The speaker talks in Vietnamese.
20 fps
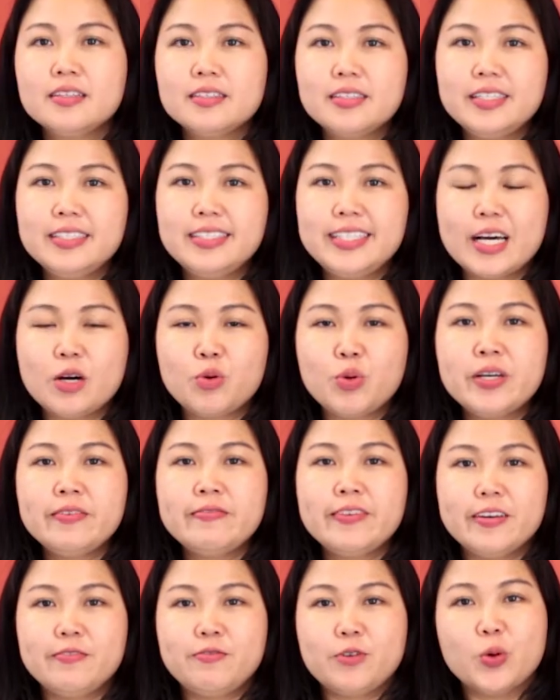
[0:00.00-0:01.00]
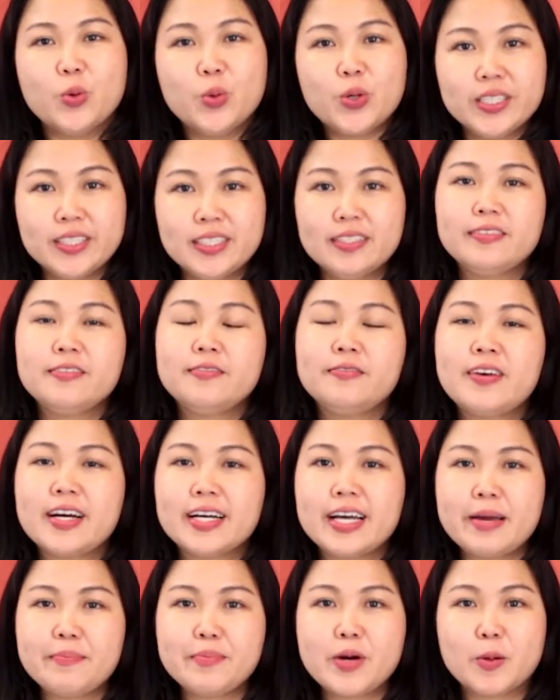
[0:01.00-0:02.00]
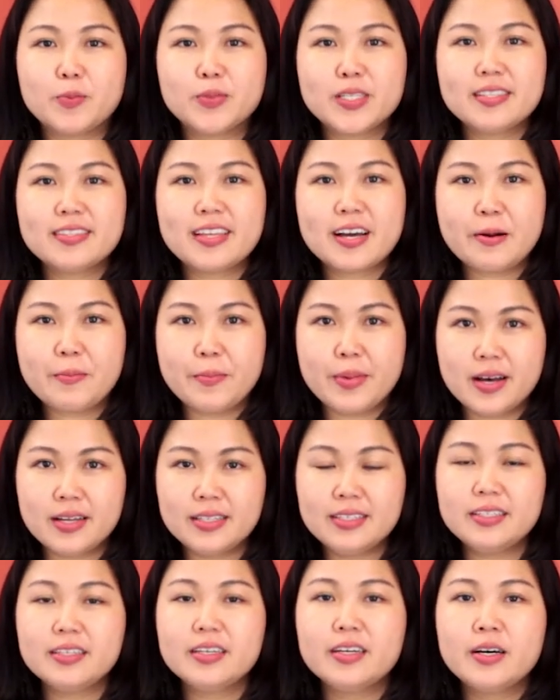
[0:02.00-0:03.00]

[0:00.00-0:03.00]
Xin chào quý vị phụ huynh và các em học sinh thân mến.